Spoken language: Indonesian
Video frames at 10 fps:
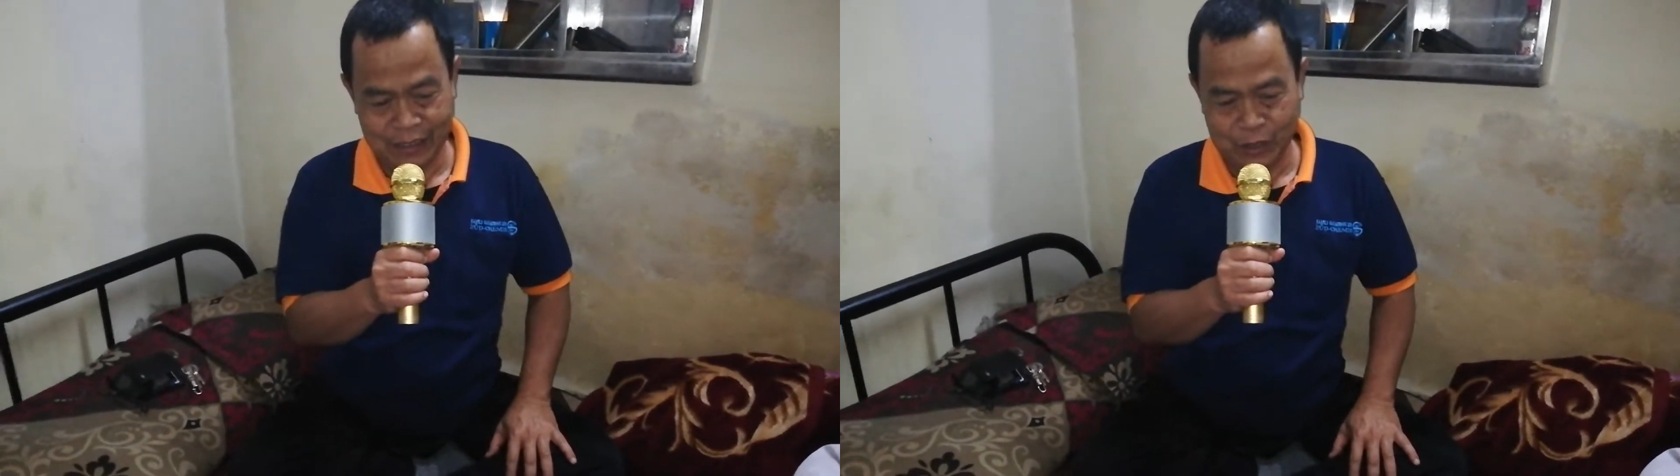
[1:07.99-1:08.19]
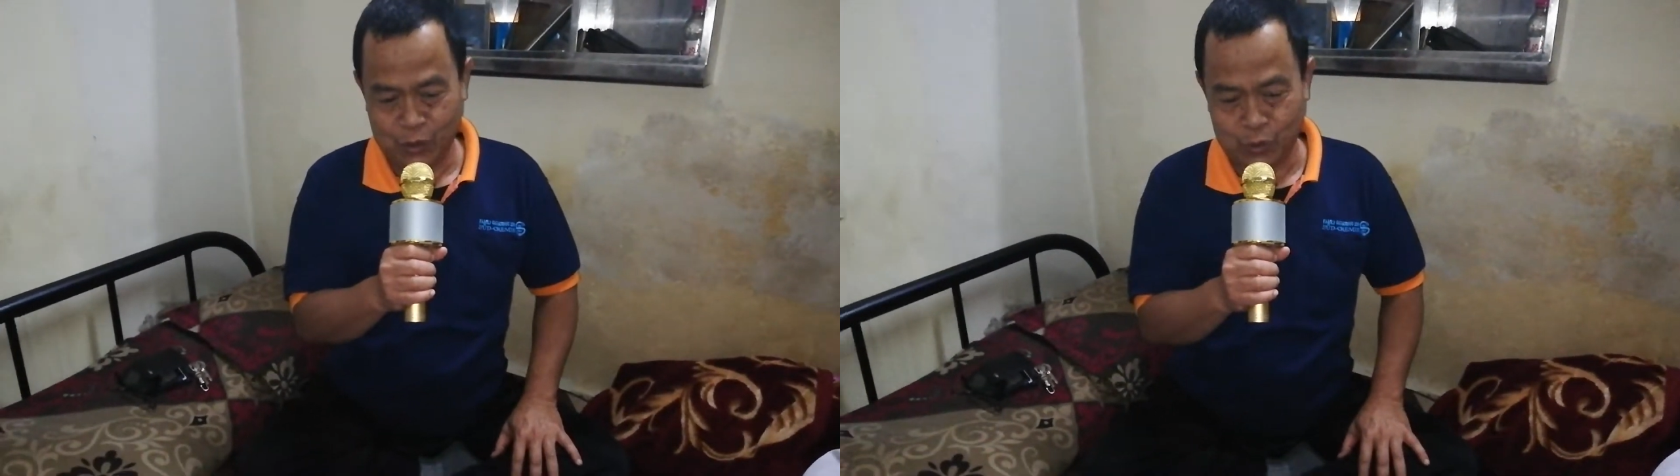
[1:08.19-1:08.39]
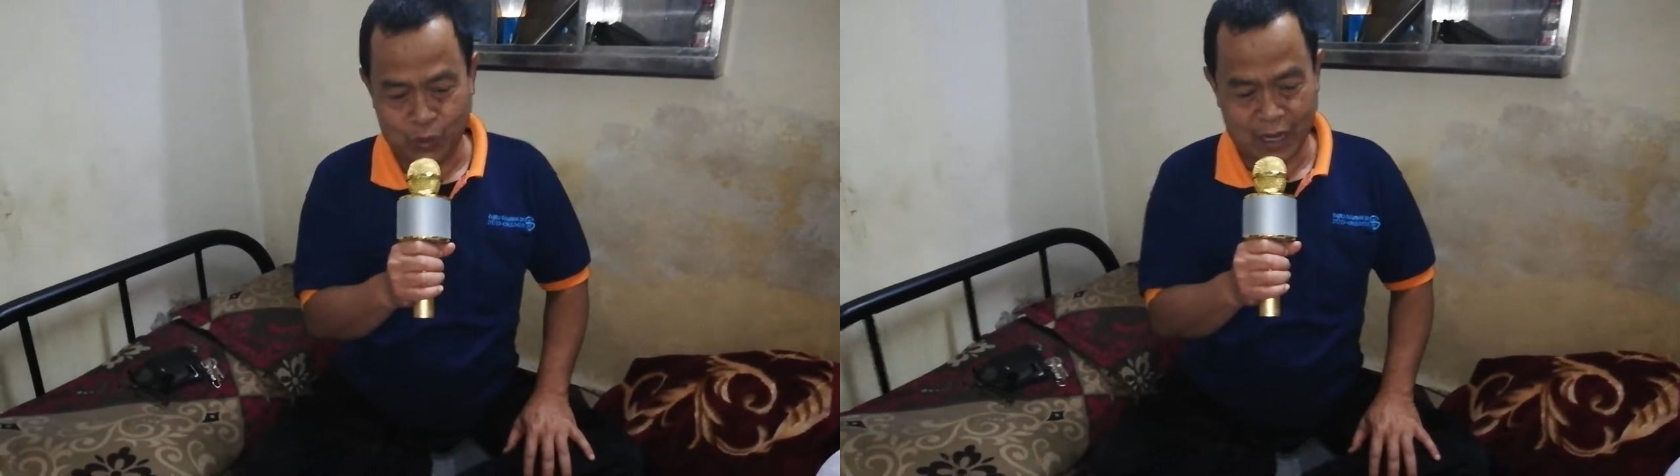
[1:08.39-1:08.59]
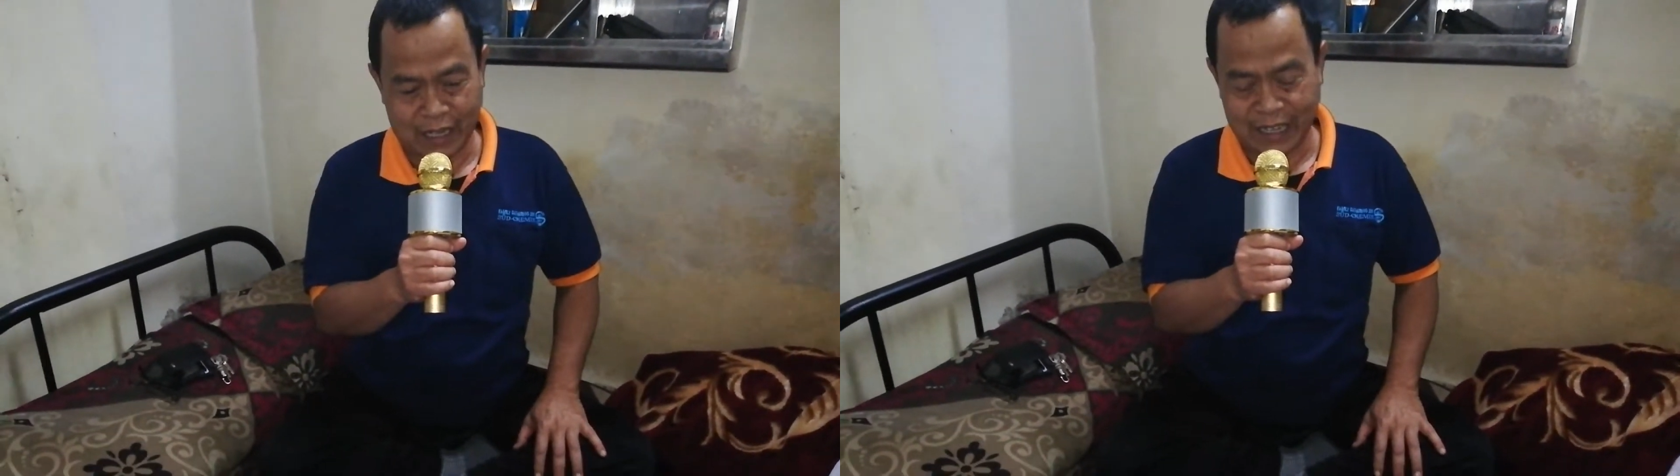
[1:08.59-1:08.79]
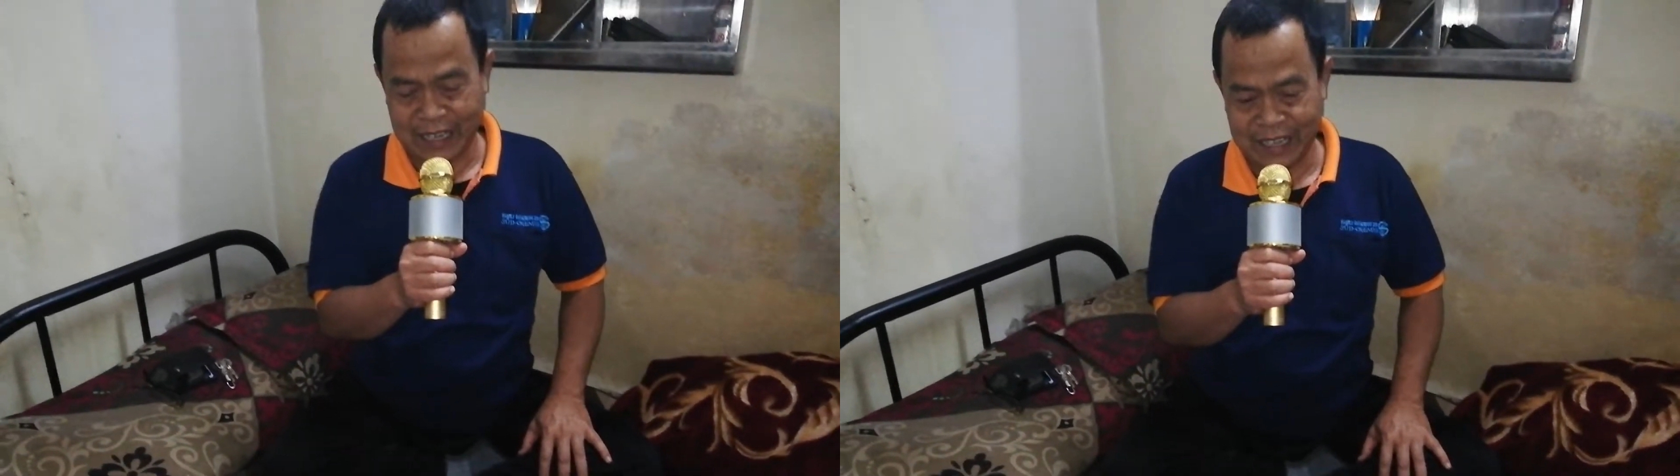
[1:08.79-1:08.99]

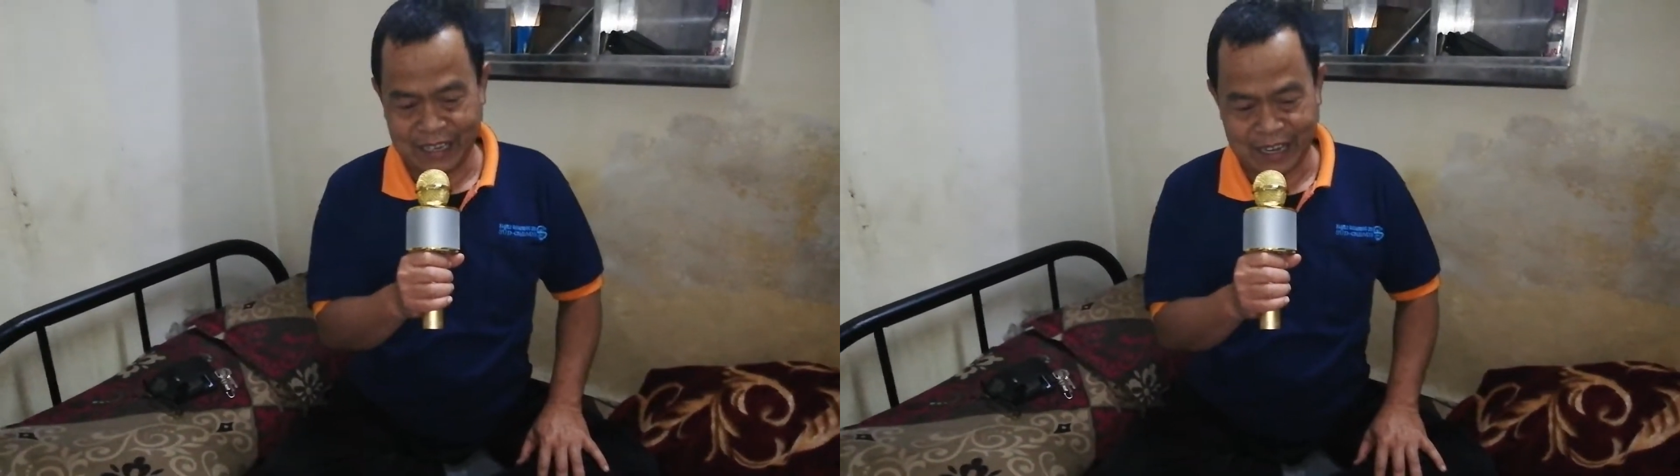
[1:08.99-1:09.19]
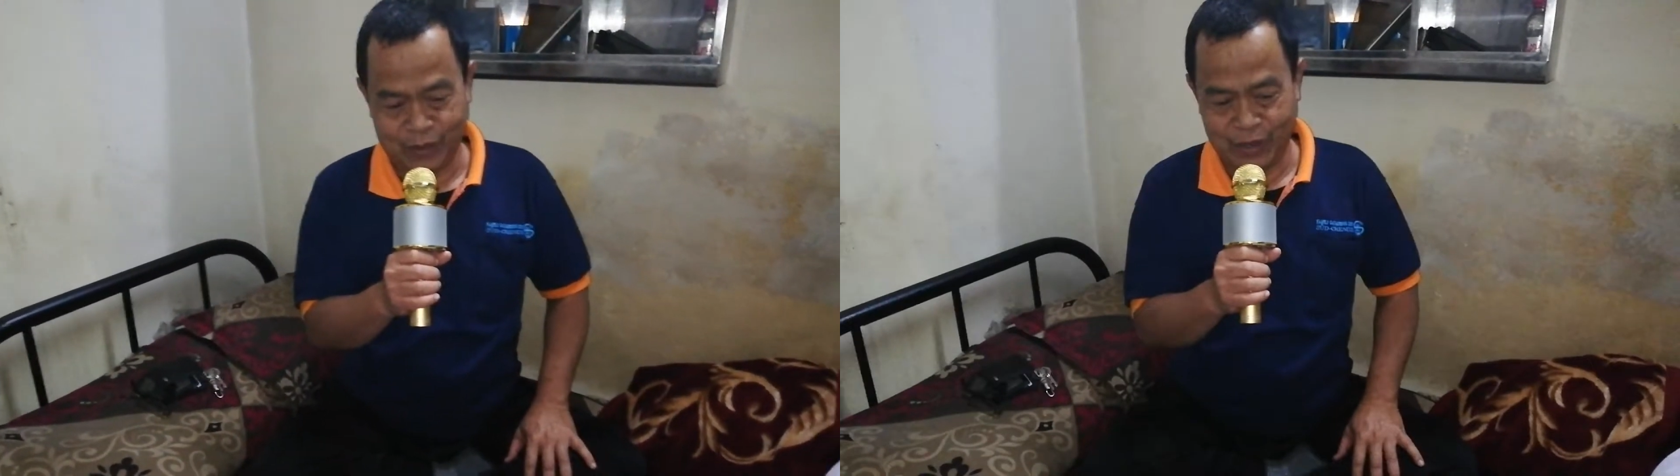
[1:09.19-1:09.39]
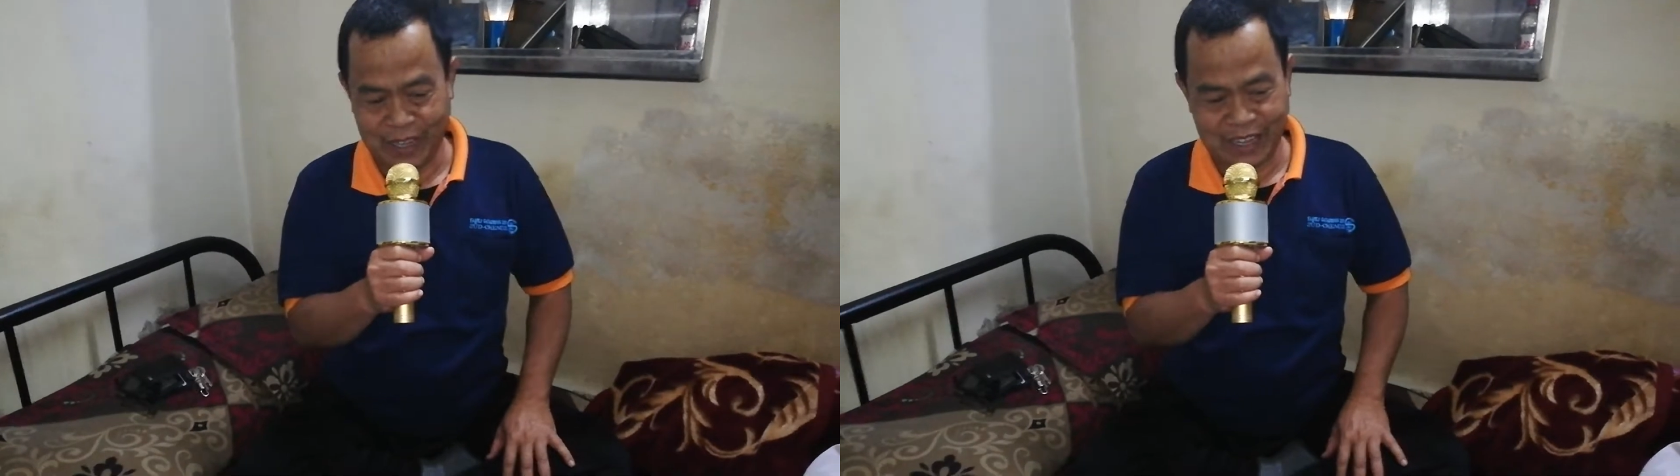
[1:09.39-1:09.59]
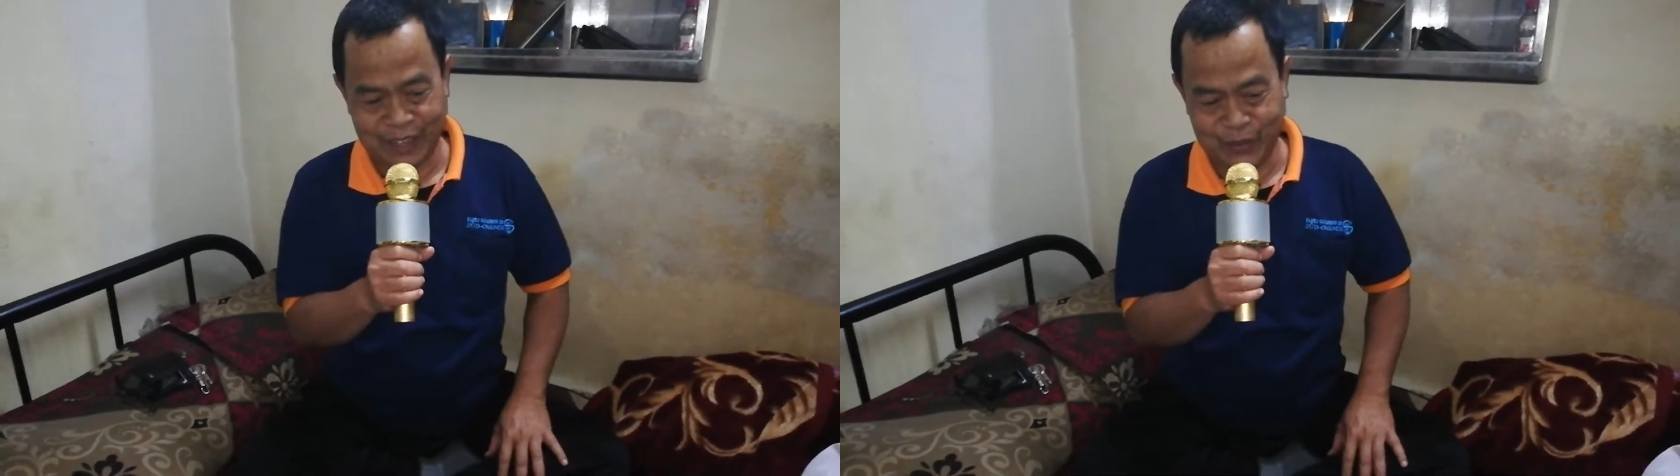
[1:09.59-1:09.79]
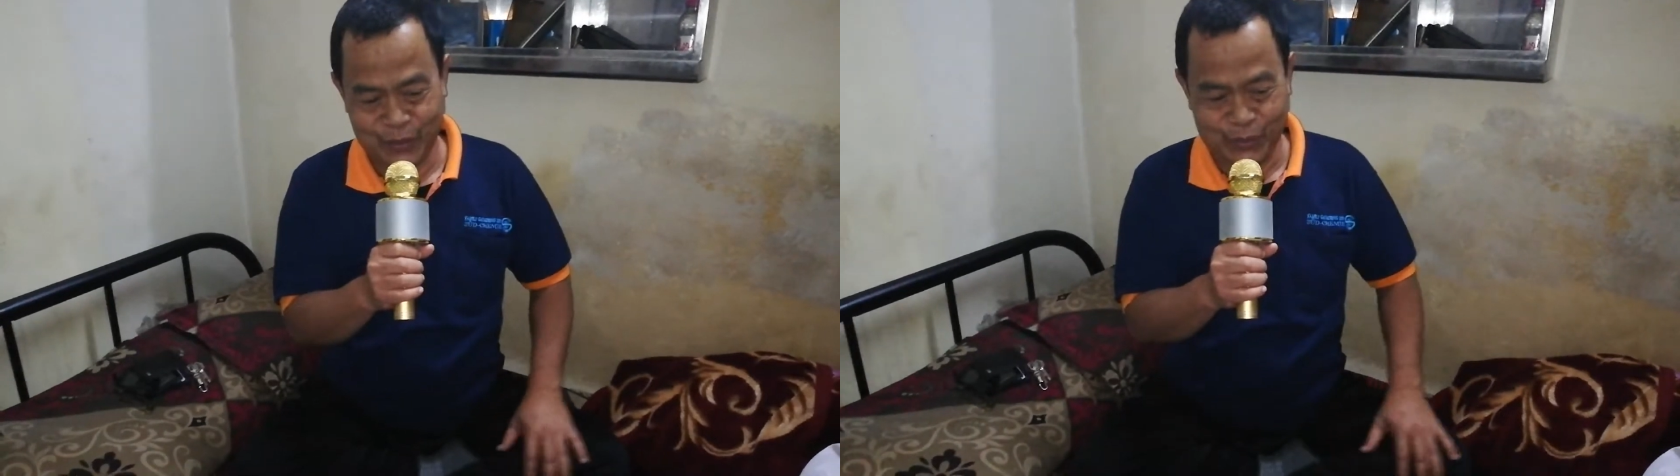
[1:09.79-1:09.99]
suara alunan lagu